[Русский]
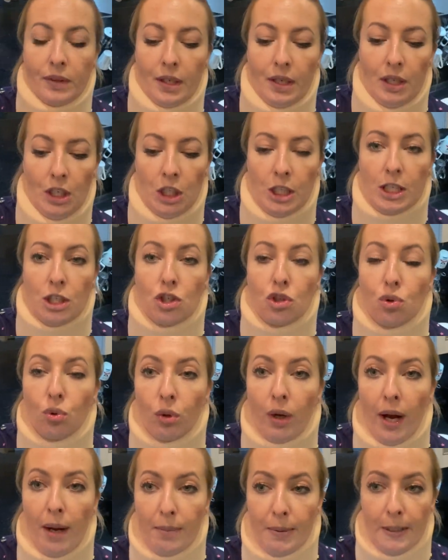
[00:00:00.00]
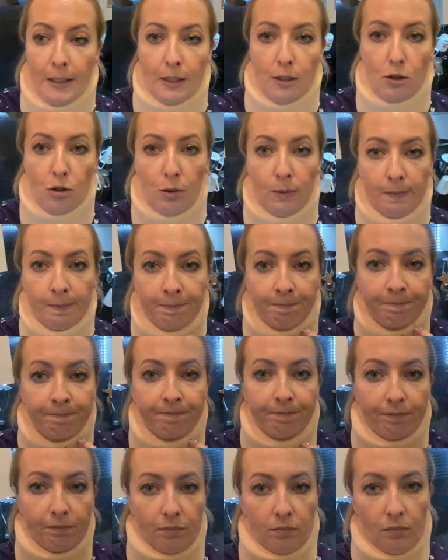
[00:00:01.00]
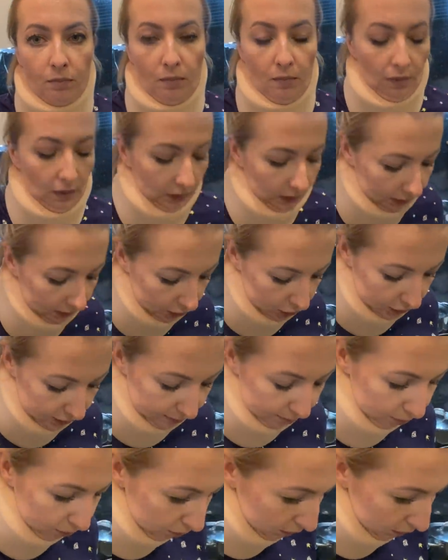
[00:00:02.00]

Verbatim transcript: Сейчас жду капельницу. Сейчас буду